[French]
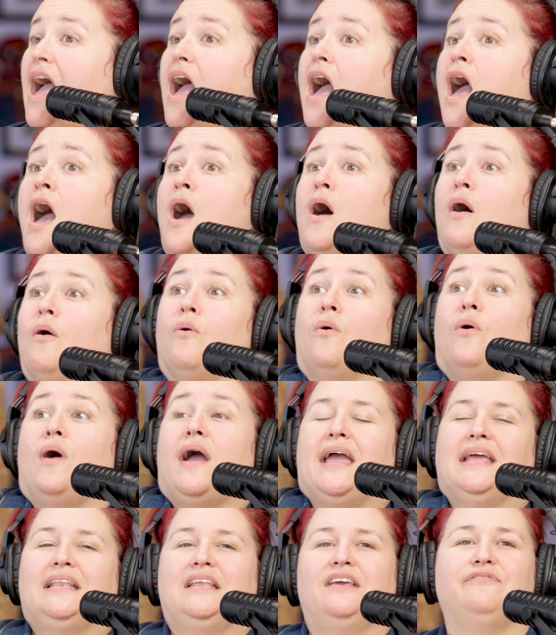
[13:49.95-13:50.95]
ah
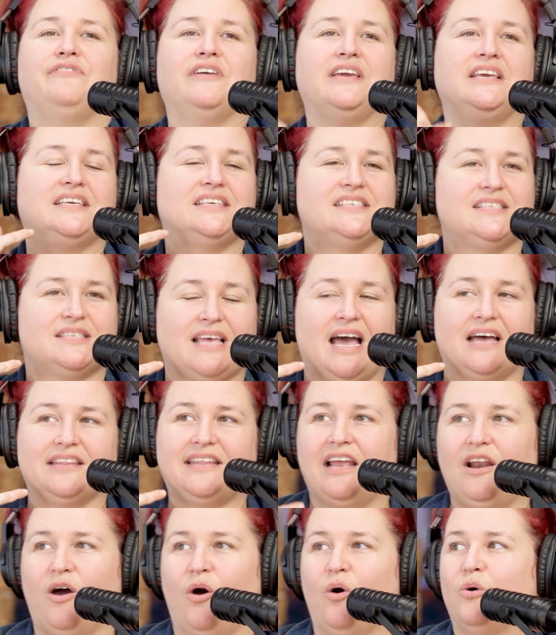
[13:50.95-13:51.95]
ouais, des filles qui, en
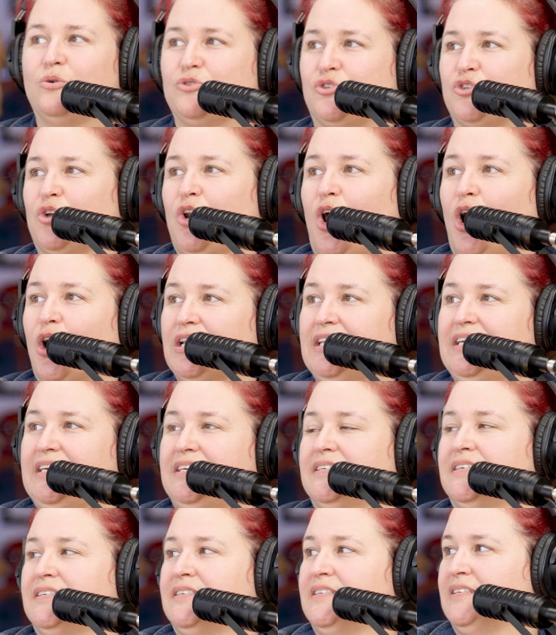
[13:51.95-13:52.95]
talons hauts sur leur lit.
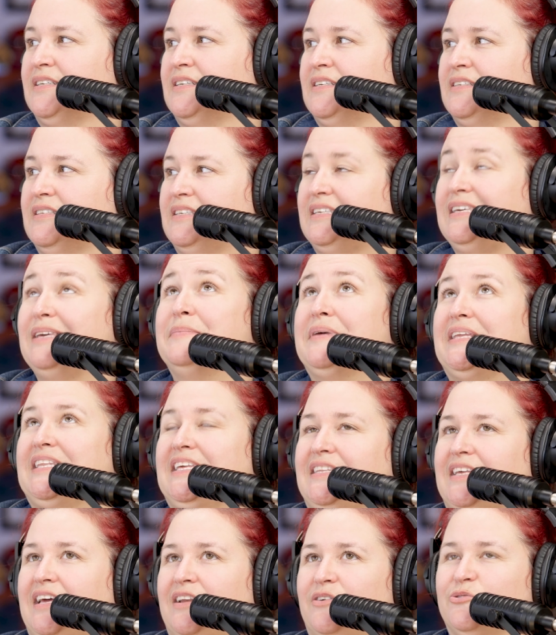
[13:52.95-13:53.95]
Ouais, qui met des
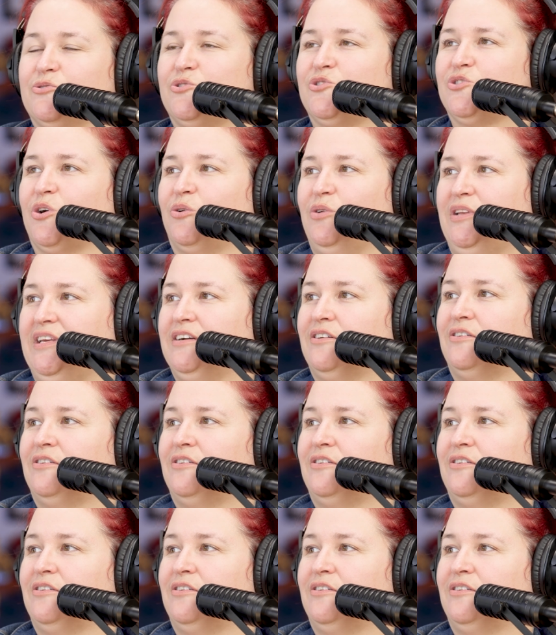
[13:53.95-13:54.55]
talons sur son lit,